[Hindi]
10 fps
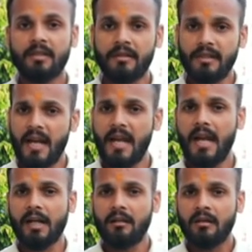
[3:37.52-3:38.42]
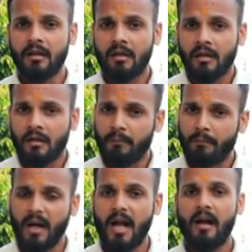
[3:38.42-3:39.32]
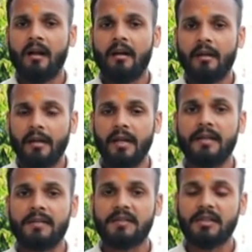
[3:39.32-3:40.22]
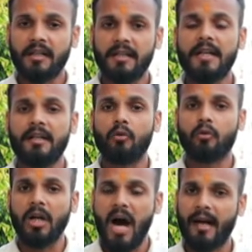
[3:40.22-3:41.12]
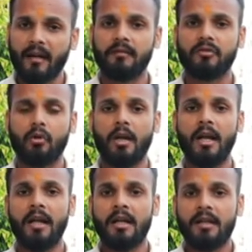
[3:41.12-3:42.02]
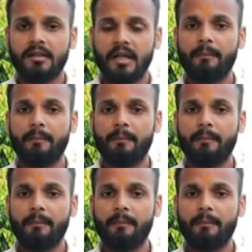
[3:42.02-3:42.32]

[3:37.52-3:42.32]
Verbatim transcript: ये एक बड़ा ही सटीक उदाहरण जो है ये